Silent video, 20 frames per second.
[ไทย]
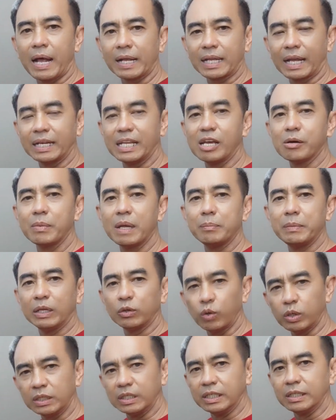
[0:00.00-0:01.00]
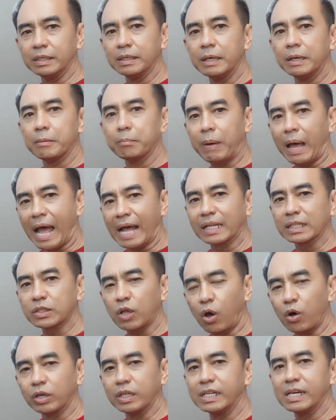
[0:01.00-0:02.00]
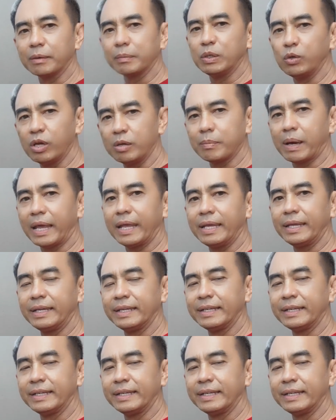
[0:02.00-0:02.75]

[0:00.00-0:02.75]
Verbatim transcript: พังอย่างเดียวไม่มีตัวอื่นพังต่อเนื่องด้วยไหม